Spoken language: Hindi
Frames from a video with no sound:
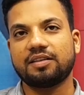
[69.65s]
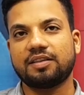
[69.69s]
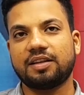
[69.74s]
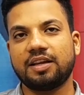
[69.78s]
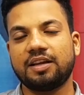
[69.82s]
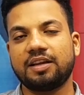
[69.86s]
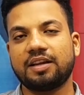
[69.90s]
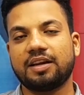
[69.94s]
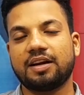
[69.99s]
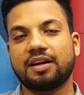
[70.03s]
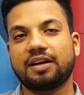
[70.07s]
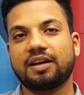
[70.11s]
3
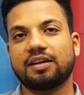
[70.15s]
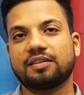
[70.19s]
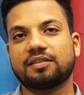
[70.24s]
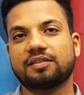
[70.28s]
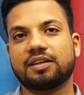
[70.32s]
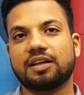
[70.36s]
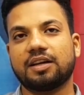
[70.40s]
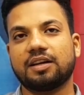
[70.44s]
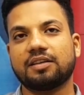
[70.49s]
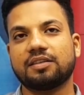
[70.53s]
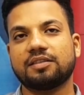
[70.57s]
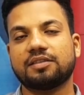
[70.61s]
अगस्त
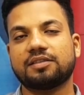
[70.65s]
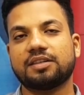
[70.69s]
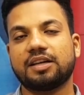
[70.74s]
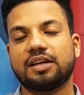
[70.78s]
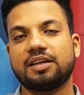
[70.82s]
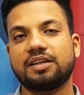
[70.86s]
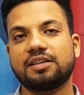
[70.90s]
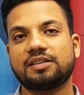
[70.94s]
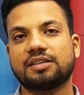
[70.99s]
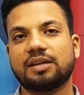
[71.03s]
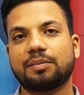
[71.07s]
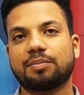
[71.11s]
तक सही
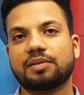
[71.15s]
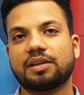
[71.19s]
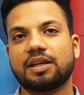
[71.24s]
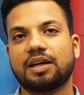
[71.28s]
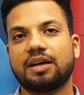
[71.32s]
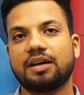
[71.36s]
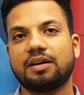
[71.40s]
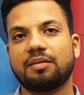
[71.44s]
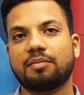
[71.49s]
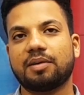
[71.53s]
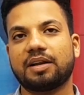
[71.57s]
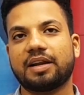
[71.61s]

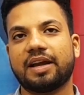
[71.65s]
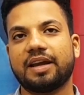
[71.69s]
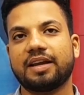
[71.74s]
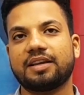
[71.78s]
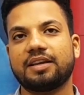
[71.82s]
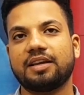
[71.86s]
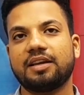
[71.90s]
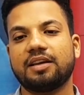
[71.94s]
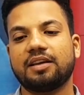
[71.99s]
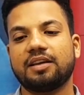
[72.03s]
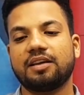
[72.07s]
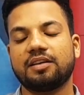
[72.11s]
सप्ताह
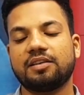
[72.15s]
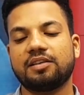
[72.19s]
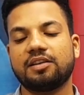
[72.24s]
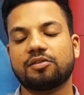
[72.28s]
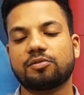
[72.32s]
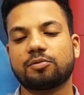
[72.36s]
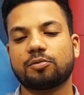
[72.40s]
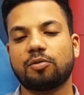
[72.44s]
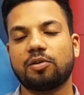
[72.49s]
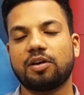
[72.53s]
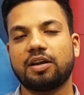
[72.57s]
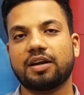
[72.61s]
मनाएगी
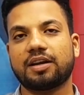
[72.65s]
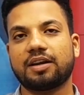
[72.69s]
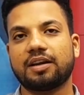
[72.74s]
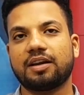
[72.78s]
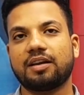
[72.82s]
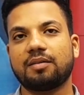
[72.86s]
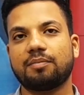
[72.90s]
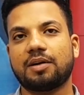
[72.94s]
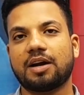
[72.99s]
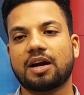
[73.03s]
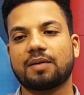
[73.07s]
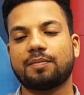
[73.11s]
जिसको लेकर
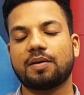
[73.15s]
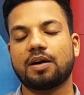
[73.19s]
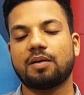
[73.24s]
भाकपा